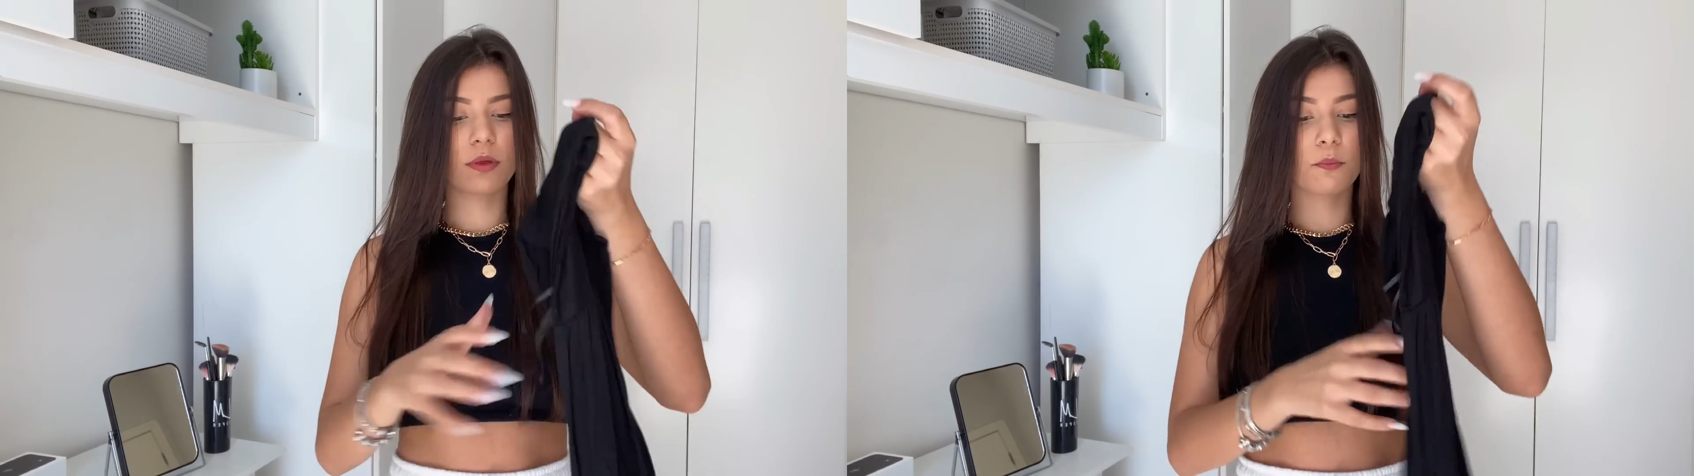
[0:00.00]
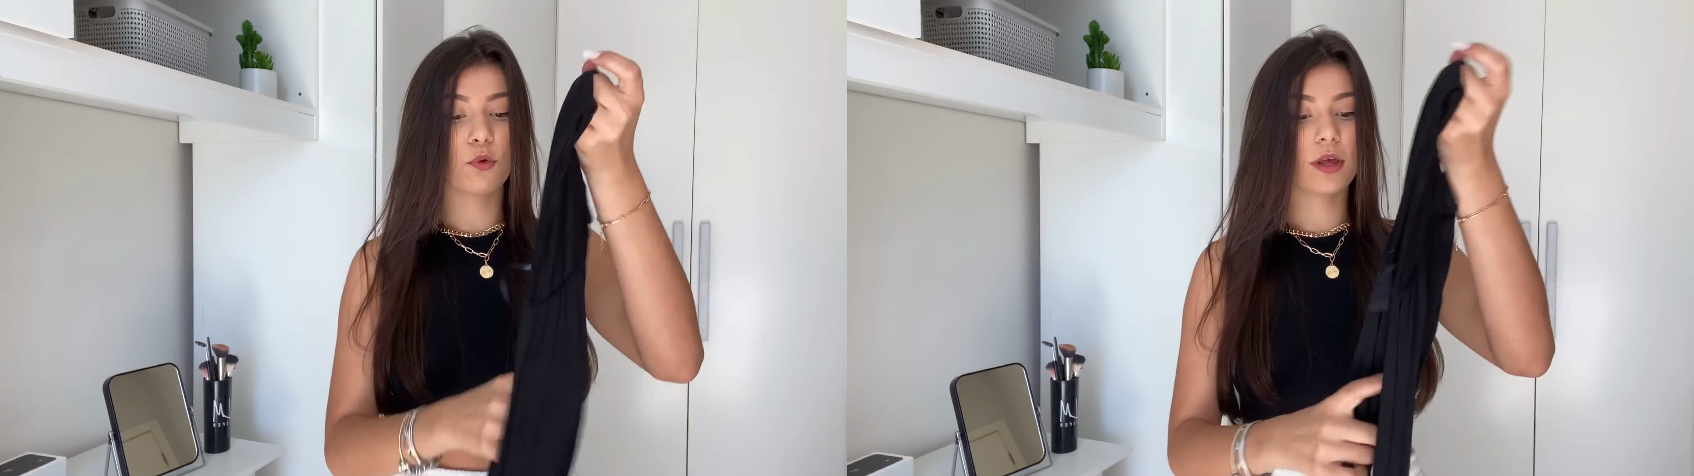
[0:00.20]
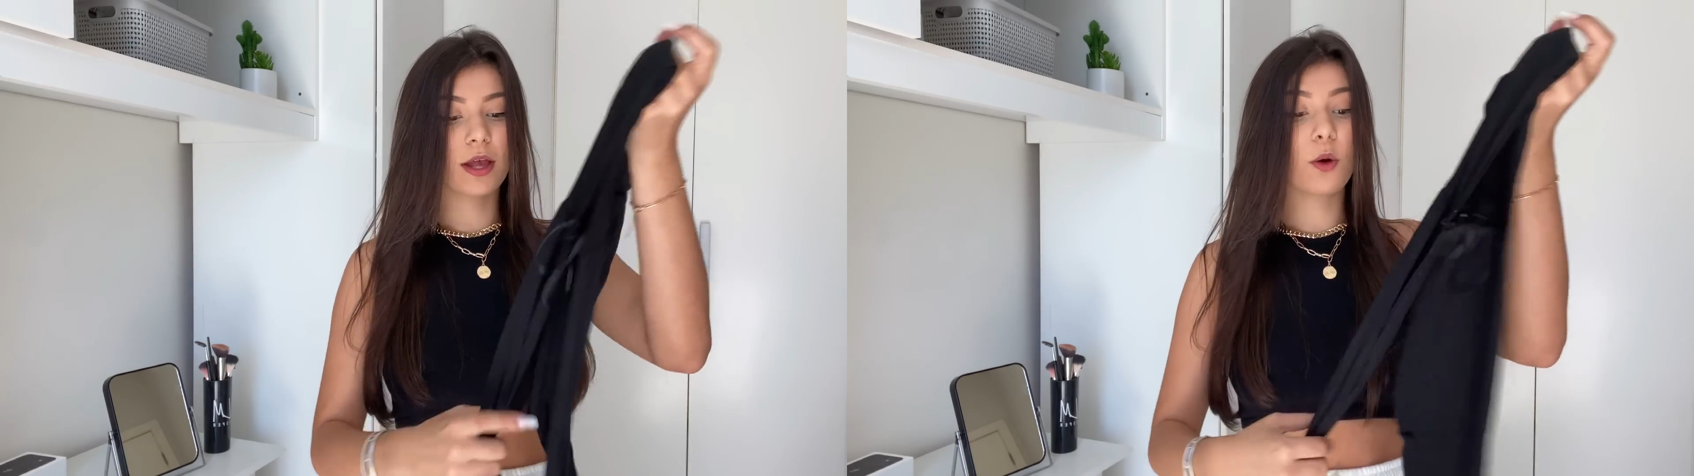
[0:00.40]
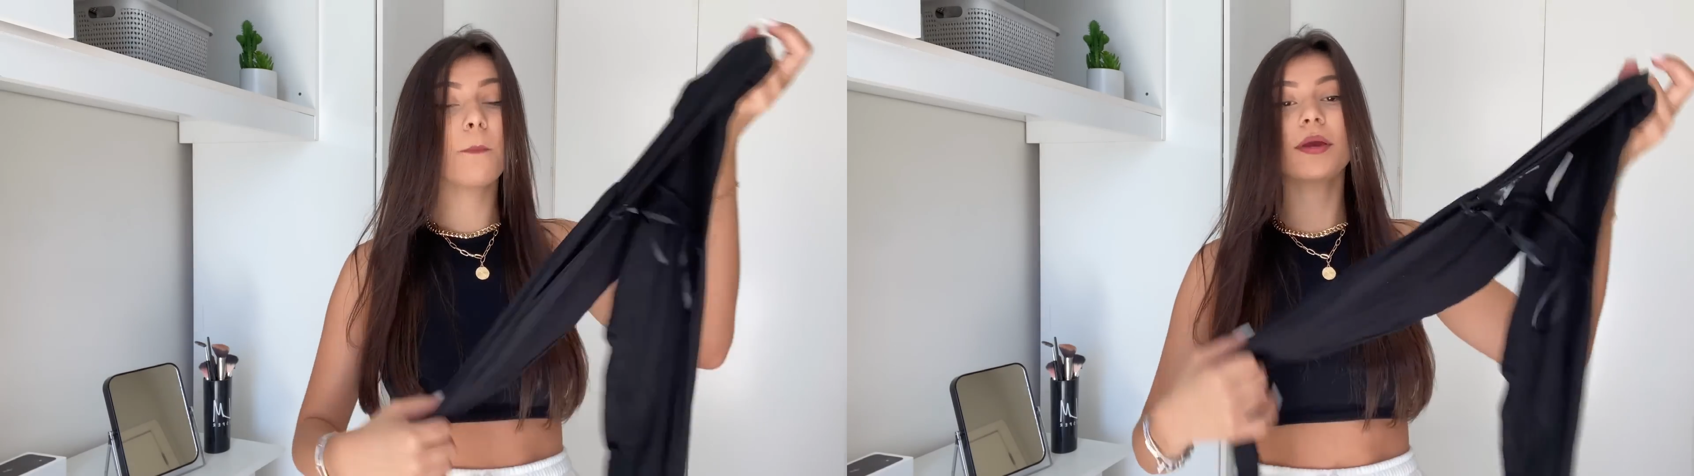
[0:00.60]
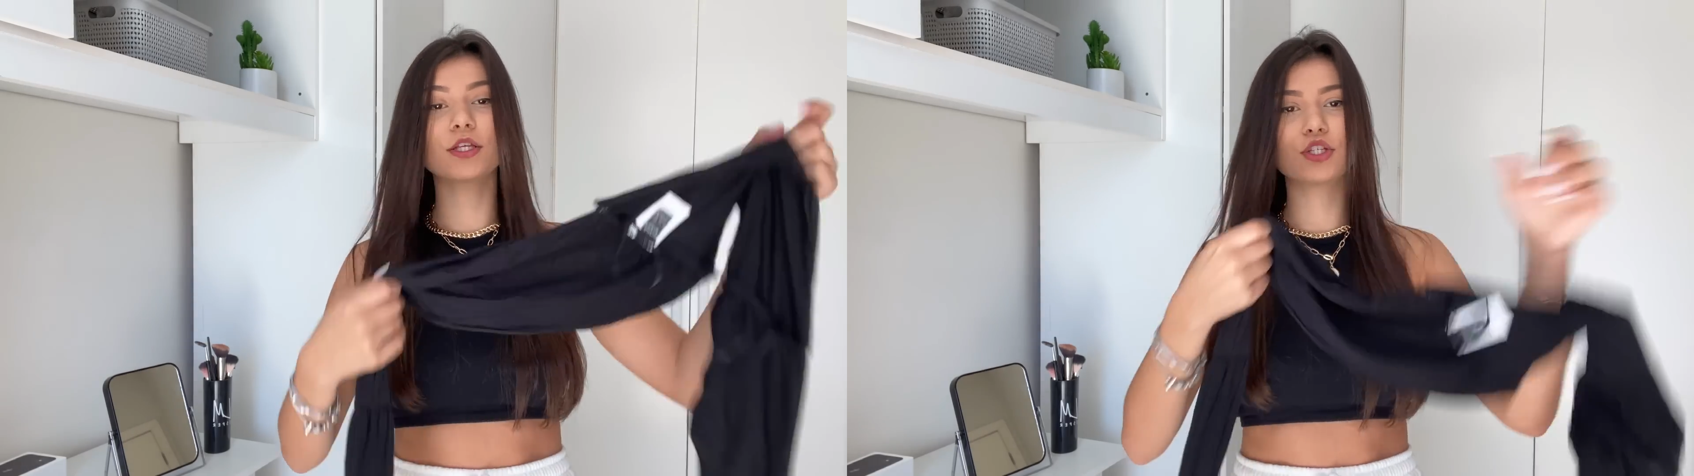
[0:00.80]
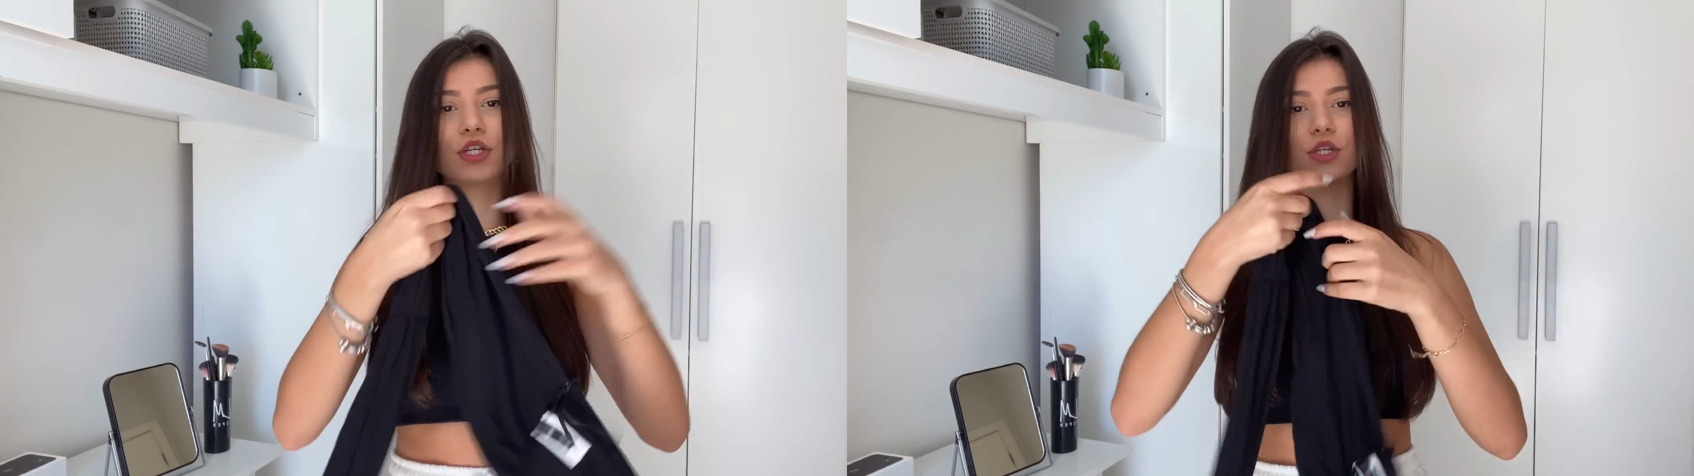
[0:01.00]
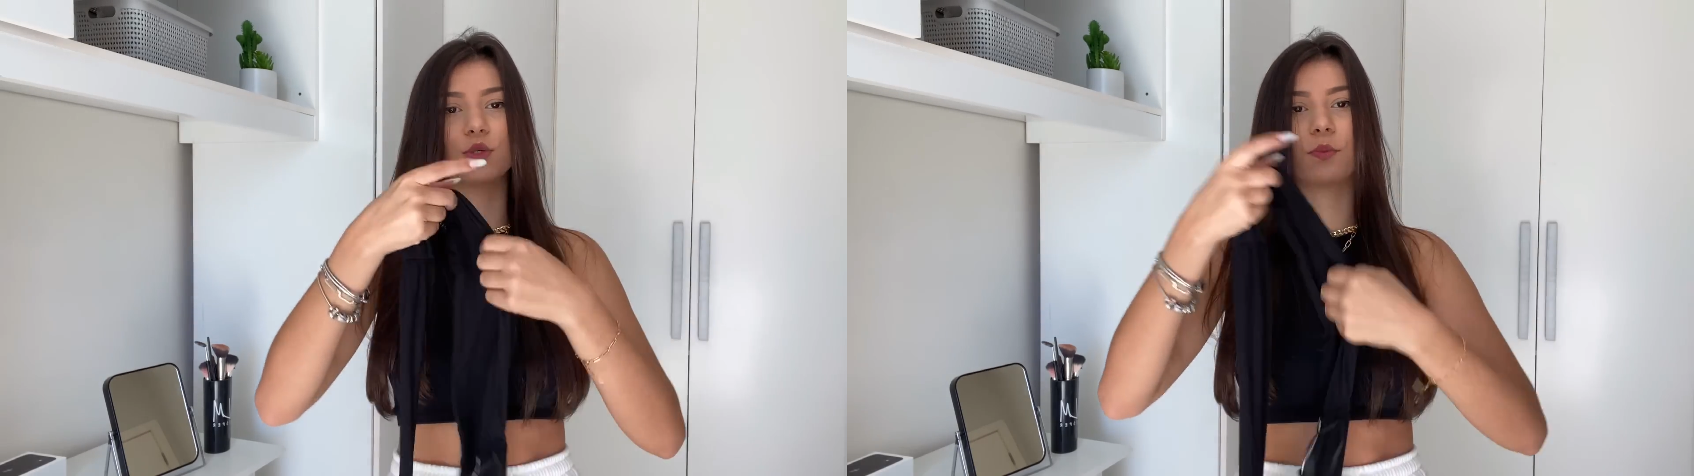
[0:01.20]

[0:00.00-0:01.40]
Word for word: Por que que eu pedi isso?